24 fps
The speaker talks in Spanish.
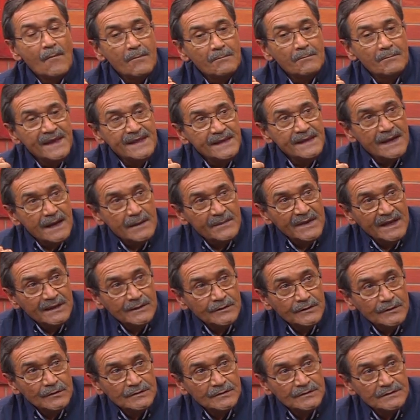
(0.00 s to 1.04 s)

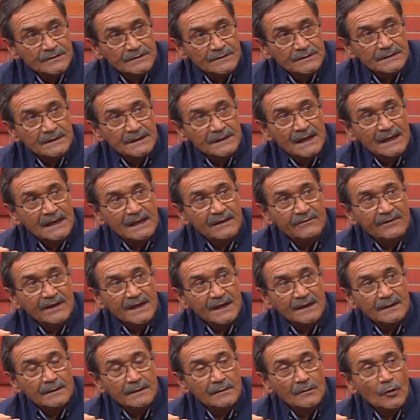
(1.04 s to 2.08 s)
medicamentos que alivian